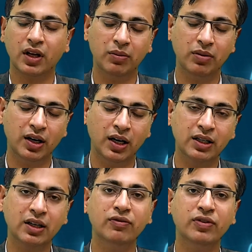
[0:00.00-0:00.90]
अब
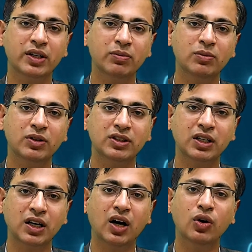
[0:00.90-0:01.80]
अनकंफर्टेबल
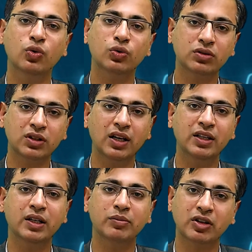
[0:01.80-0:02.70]
बच्चा ना हो उसके
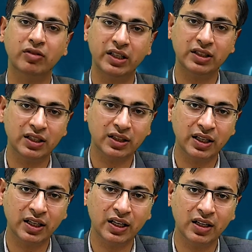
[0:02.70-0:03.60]
लिए हम दवाई
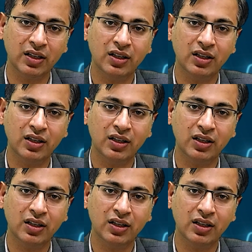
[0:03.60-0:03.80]
देते हैं